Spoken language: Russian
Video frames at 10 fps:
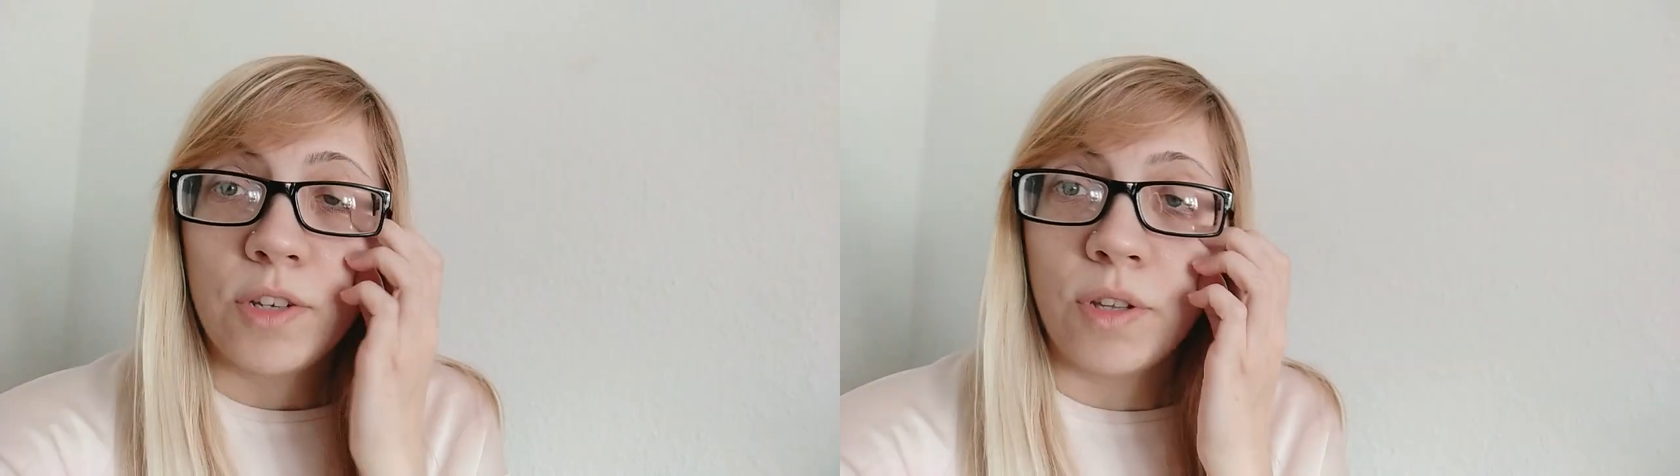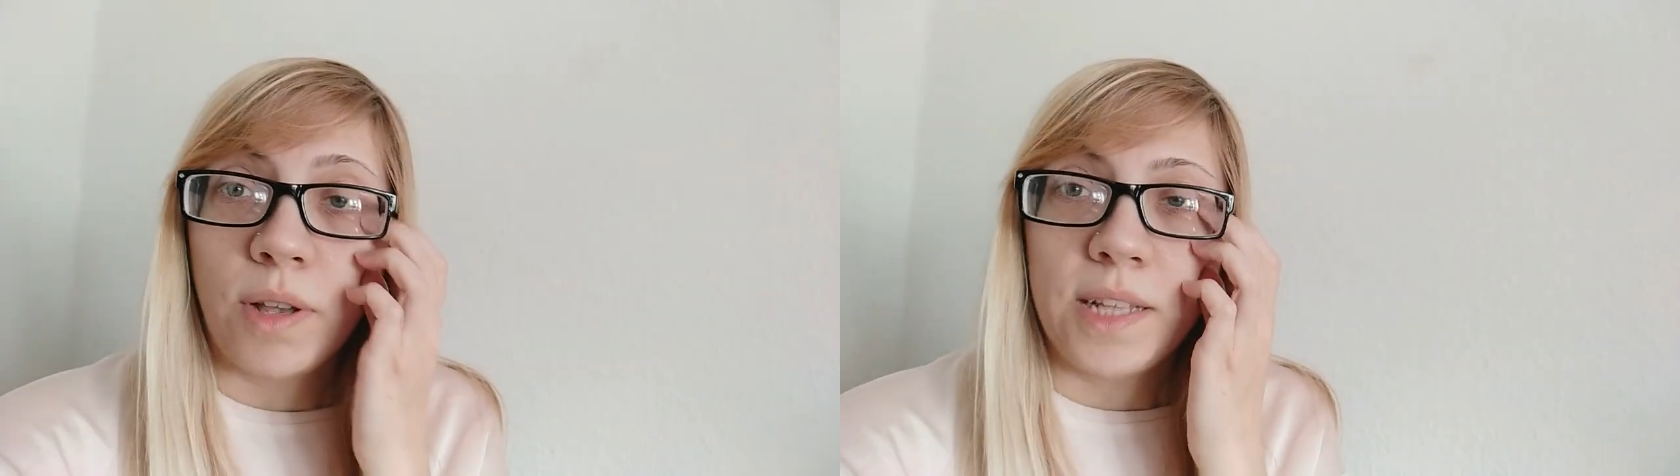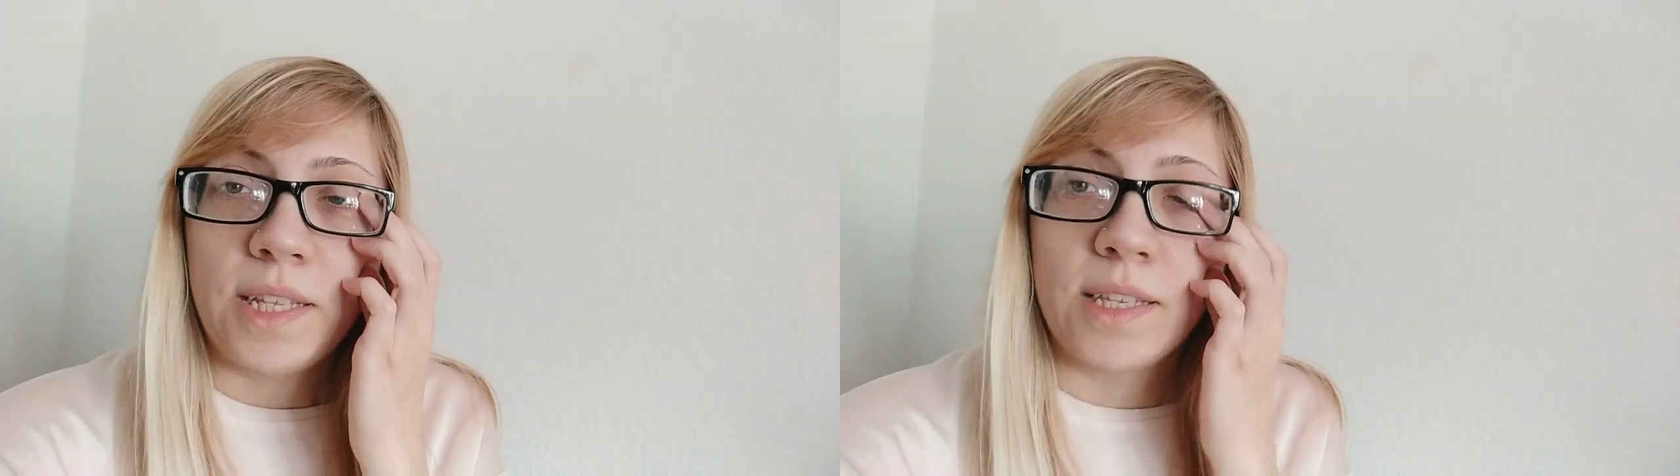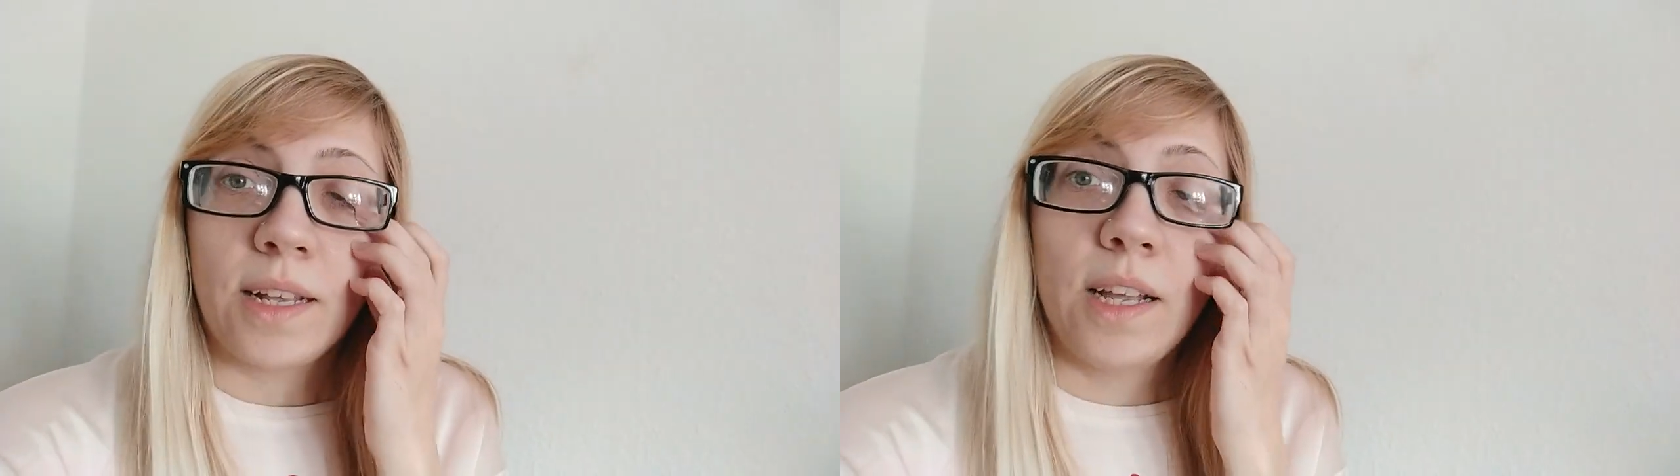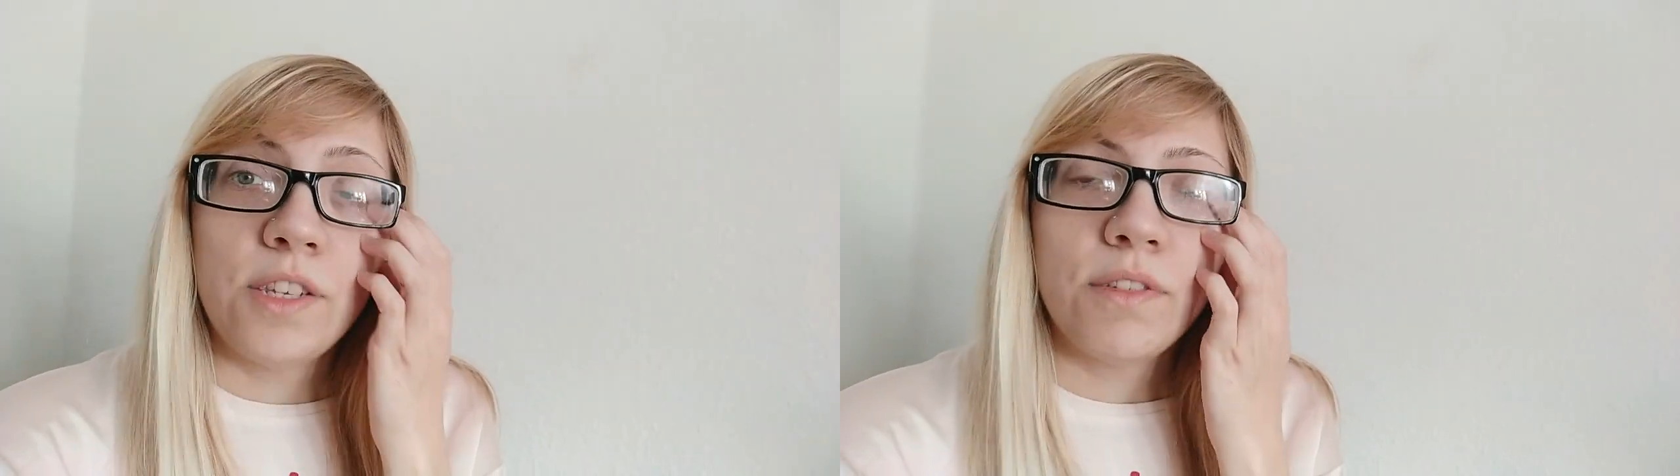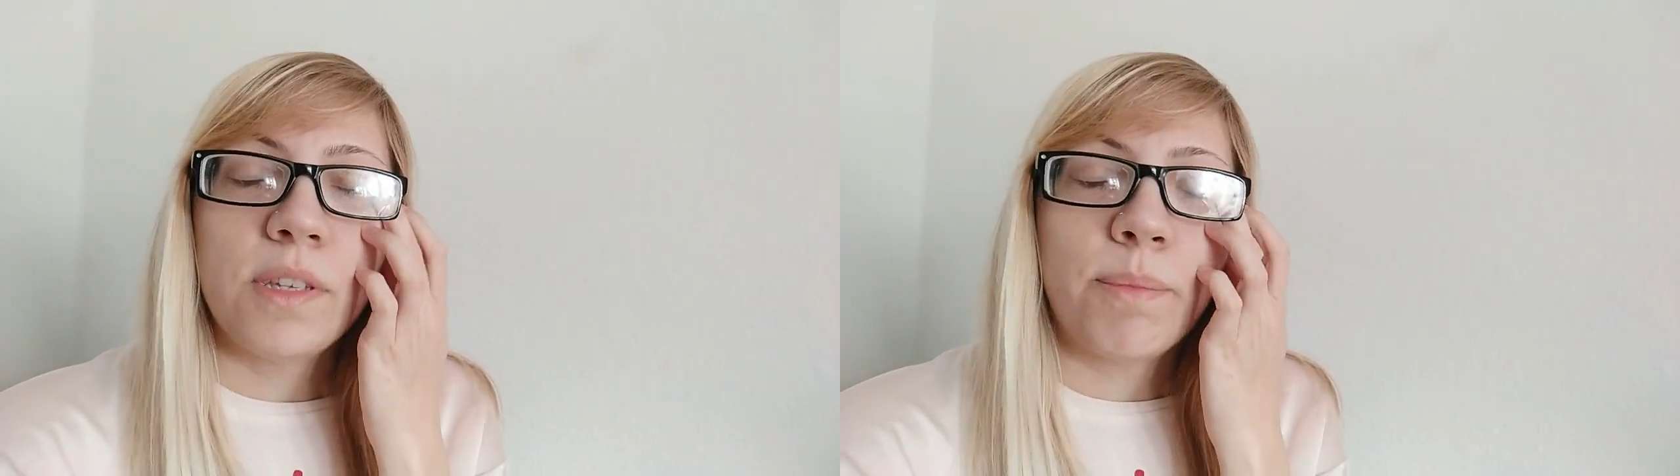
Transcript: что карантин заканчивается,